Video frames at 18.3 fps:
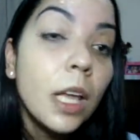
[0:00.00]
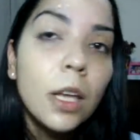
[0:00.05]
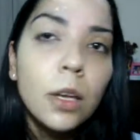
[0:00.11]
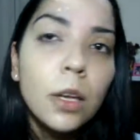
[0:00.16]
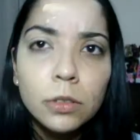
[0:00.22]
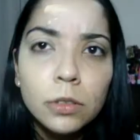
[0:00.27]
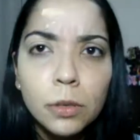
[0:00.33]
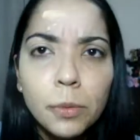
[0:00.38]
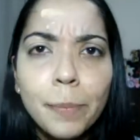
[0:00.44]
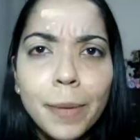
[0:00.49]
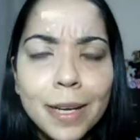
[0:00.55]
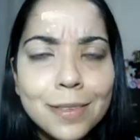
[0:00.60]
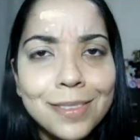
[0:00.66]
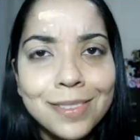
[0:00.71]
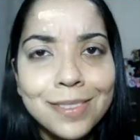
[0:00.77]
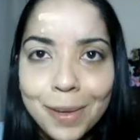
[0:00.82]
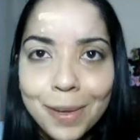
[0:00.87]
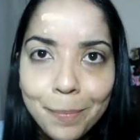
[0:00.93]
eu não
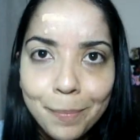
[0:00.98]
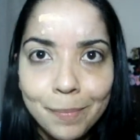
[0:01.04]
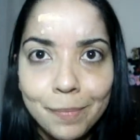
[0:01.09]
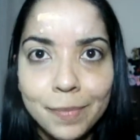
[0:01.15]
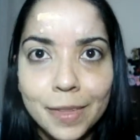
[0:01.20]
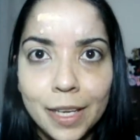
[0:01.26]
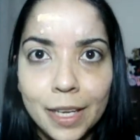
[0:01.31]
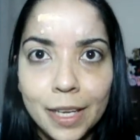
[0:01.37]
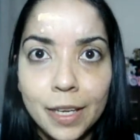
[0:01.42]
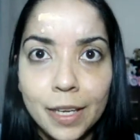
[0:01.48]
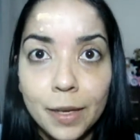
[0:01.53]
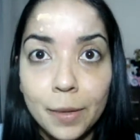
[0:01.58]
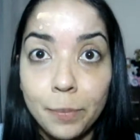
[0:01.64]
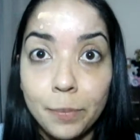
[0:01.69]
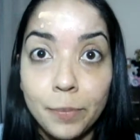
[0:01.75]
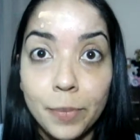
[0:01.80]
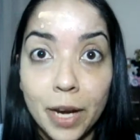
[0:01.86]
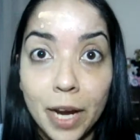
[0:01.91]
passo nem, nem
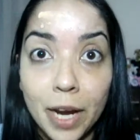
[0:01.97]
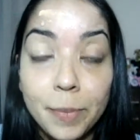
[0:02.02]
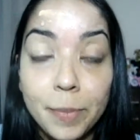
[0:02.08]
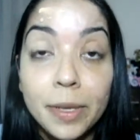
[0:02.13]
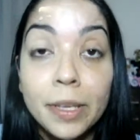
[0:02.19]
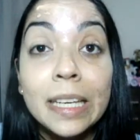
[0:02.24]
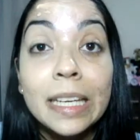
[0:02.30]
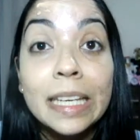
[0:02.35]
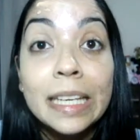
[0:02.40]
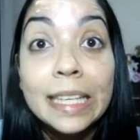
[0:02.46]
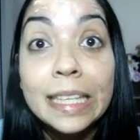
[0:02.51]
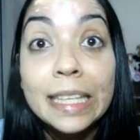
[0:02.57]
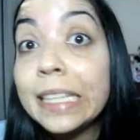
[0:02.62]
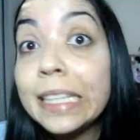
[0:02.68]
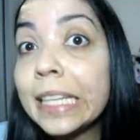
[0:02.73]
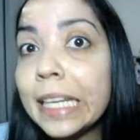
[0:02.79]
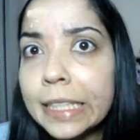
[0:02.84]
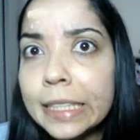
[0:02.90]
primer
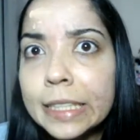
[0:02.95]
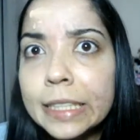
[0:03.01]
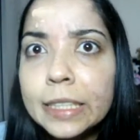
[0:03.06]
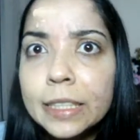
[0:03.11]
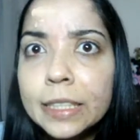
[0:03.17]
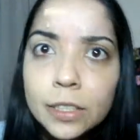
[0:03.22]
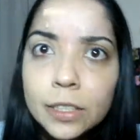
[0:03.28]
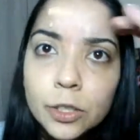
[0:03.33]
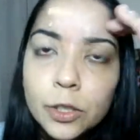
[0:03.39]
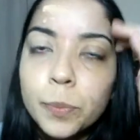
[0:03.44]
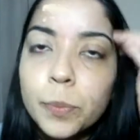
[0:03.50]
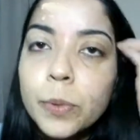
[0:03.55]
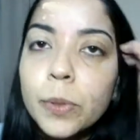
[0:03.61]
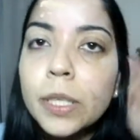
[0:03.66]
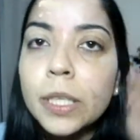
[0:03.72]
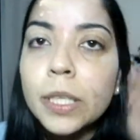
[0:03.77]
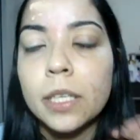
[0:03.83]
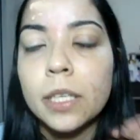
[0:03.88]
e nem hidratante.
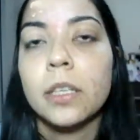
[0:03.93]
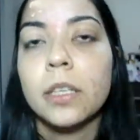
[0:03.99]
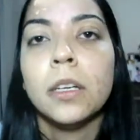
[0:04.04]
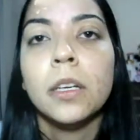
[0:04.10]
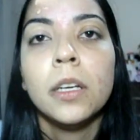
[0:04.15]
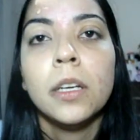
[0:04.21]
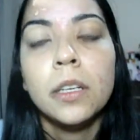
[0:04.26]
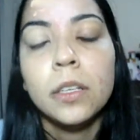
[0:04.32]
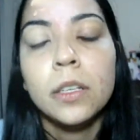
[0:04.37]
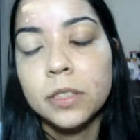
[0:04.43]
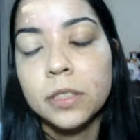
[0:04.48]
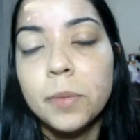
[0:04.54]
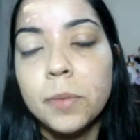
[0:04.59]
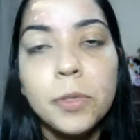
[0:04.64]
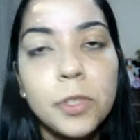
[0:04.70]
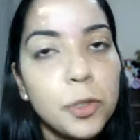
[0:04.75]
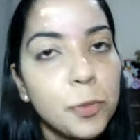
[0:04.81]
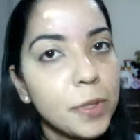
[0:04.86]
Por quê? Eu
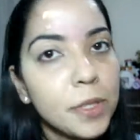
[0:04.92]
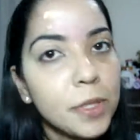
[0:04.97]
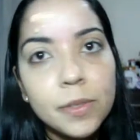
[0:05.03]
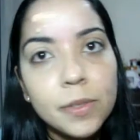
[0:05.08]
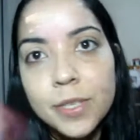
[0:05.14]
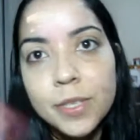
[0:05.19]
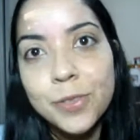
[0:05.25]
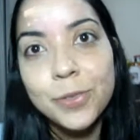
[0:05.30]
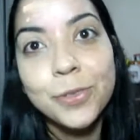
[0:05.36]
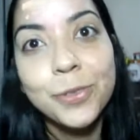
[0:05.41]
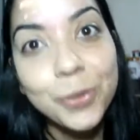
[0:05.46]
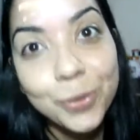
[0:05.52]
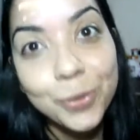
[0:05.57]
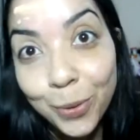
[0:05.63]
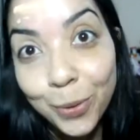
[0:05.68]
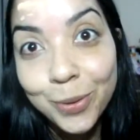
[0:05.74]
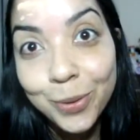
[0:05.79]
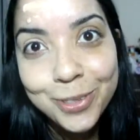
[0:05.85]
sempre explico isso em
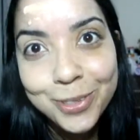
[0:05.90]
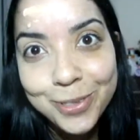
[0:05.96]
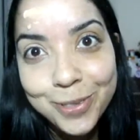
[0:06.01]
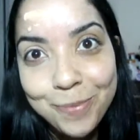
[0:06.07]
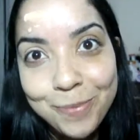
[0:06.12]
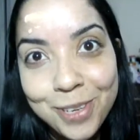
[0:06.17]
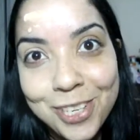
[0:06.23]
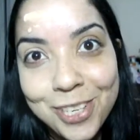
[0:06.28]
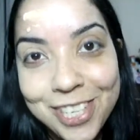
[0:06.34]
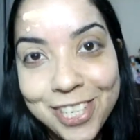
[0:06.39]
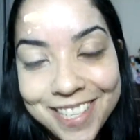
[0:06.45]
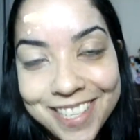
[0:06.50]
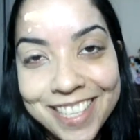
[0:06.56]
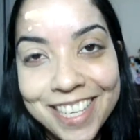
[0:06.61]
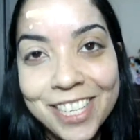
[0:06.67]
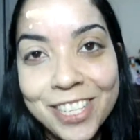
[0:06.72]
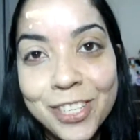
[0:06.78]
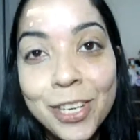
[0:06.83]
todas as minhas
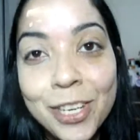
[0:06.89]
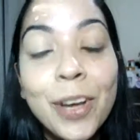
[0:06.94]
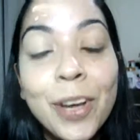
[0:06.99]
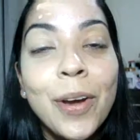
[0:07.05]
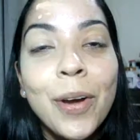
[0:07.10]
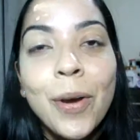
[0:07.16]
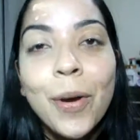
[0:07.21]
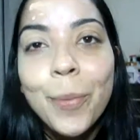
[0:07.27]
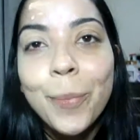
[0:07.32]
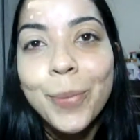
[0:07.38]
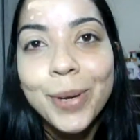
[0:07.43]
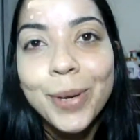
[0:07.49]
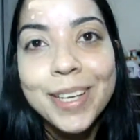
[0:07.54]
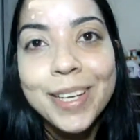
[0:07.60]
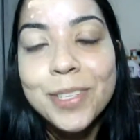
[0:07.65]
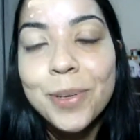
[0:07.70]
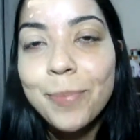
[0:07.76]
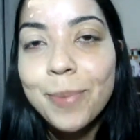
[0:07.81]
resenhas.
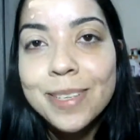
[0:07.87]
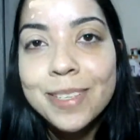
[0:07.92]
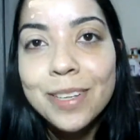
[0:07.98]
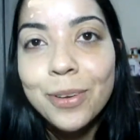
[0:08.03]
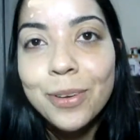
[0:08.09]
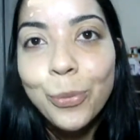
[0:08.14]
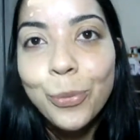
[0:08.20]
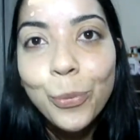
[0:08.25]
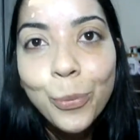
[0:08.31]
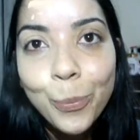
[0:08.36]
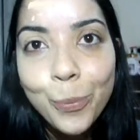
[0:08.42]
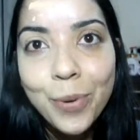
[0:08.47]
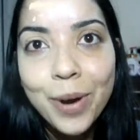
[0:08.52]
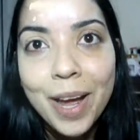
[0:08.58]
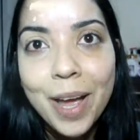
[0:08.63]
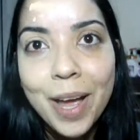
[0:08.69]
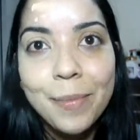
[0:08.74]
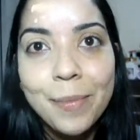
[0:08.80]
Porque se eu passar um
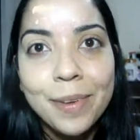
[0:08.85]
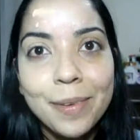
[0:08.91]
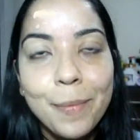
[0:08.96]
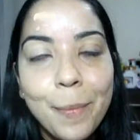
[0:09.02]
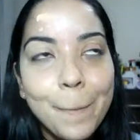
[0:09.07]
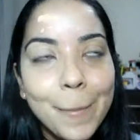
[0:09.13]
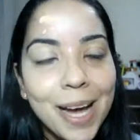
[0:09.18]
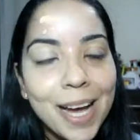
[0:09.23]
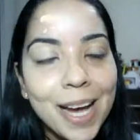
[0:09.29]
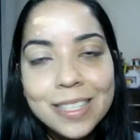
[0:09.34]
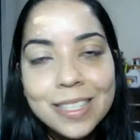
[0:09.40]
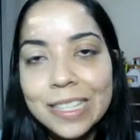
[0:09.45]
primer mais